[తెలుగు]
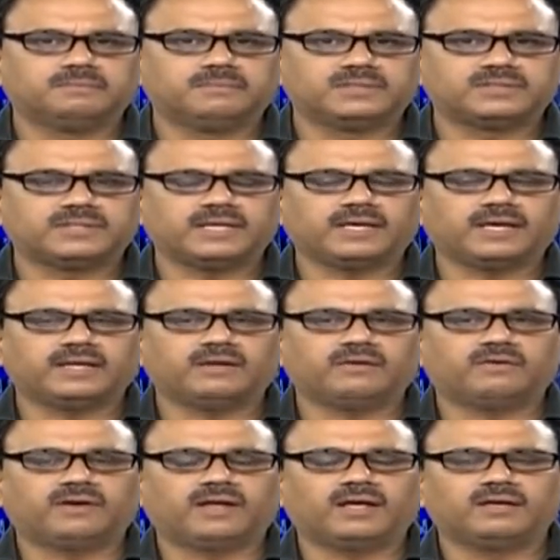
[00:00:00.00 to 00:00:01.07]
మిస్టేక్ అయినా
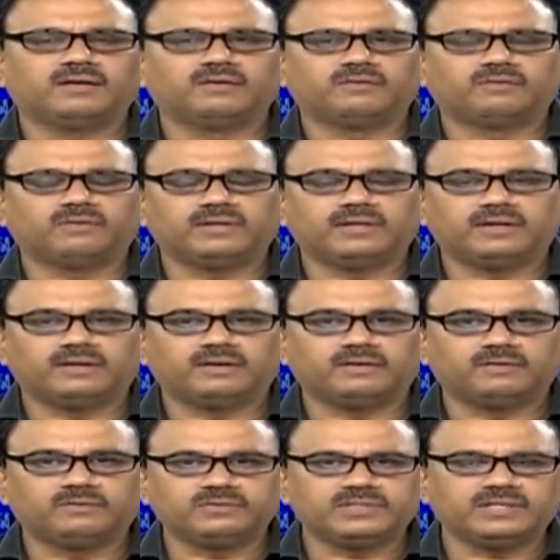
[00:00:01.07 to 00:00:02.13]
కూడా కొన్ని
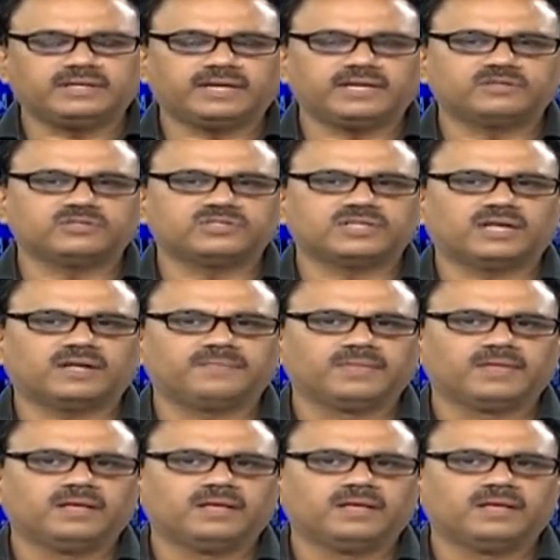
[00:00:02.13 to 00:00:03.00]
లూజింగ్ ట్రేడ్స్ వచ్చినా